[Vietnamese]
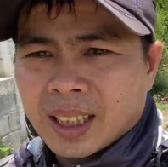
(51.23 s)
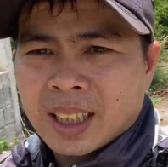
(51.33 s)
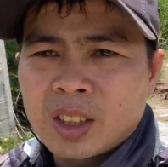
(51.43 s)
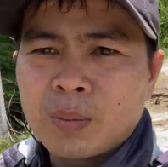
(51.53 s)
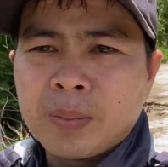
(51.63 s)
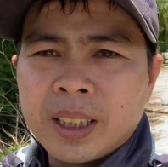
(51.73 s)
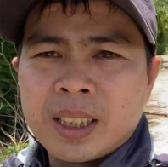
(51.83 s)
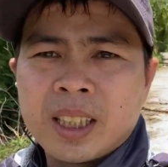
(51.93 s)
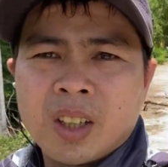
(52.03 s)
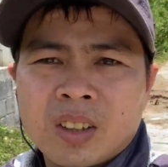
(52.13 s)
Thanh Trúc đi
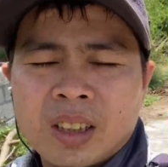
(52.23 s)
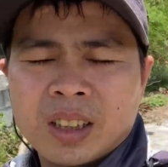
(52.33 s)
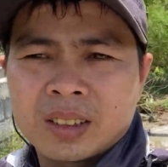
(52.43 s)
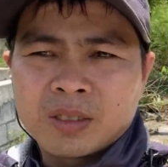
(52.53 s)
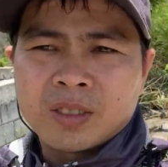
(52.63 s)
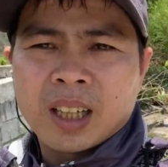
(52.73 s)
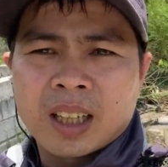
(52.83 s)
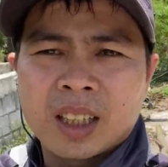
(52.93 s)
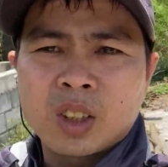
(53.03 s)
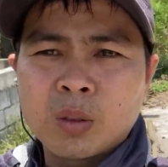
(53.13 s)
trên đoạn đường Và
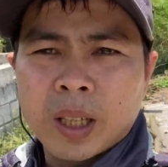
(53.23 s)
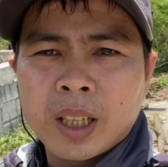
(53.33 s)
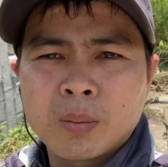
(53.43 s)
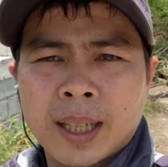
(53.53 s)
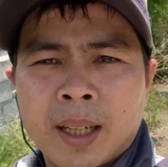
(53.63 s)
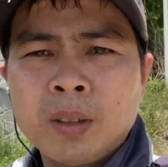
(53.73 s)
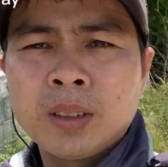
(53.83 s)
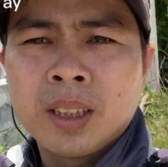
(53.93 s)
Thanh Trúc thấy ông lão